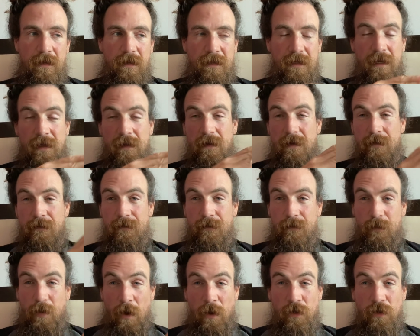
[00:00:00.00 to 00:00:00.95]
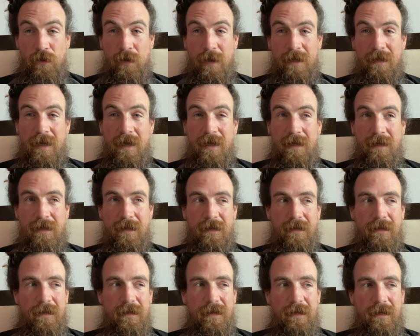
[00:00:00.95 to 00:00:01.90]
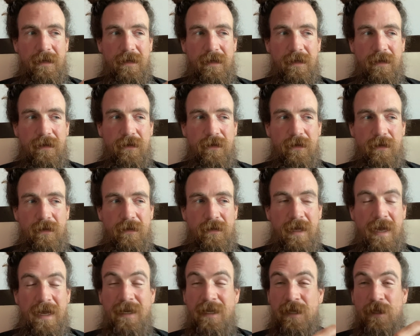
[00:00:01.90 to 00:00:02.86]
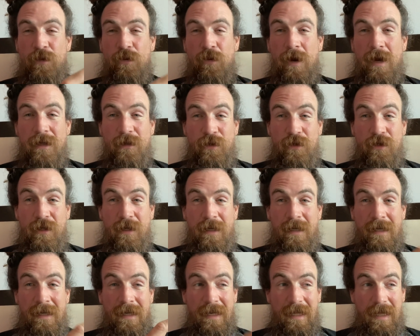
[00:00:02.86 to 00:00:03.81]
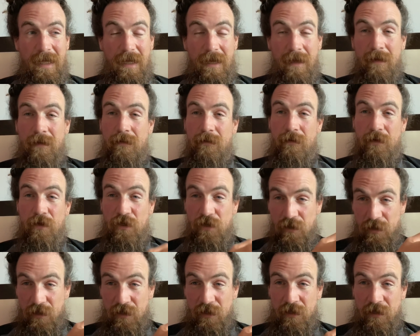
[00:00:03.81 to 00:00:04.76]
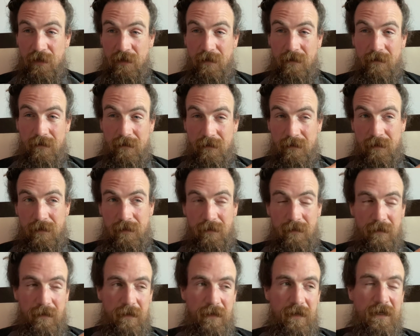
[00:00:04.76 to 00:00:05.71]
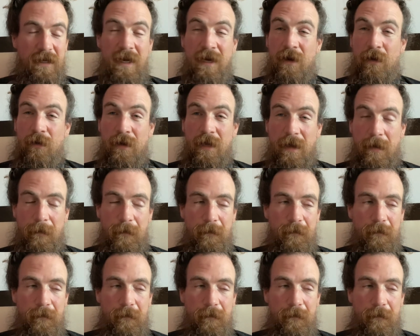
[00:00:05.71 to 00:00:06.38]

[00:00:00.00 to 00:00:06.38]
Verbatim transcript: 这个彭帅他的他的一句话就是“你”指的是这个张高丽，